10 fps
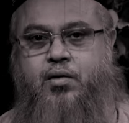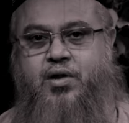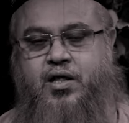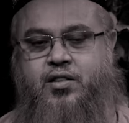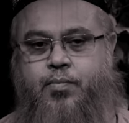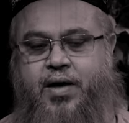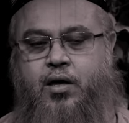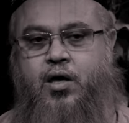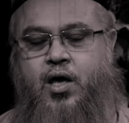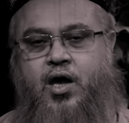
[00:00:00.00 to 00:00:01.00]
আমরা দেখতে পাই
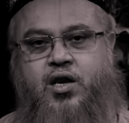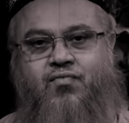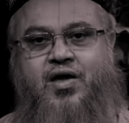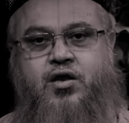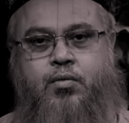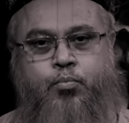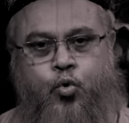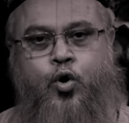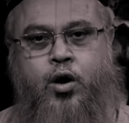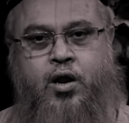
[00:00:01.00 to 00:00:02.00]
এই ডিবেটের
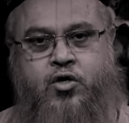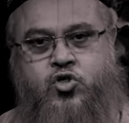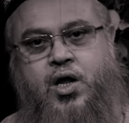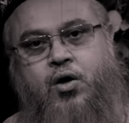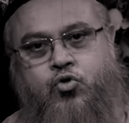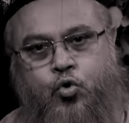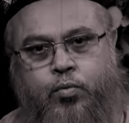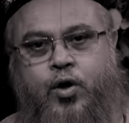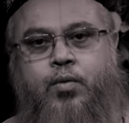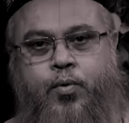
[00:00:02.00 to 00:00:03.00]
মূল সারাংশ
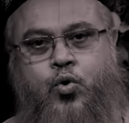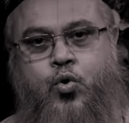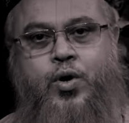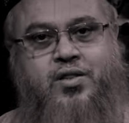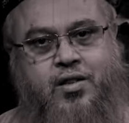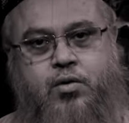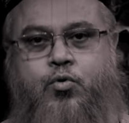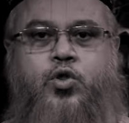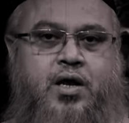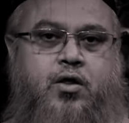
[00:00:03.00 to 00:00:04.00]
উভয় পক্ষই তাদের
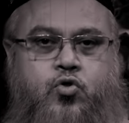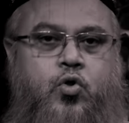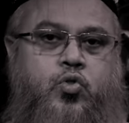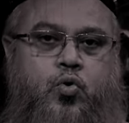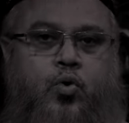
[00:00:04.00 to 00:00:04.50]
কথাটি সত্য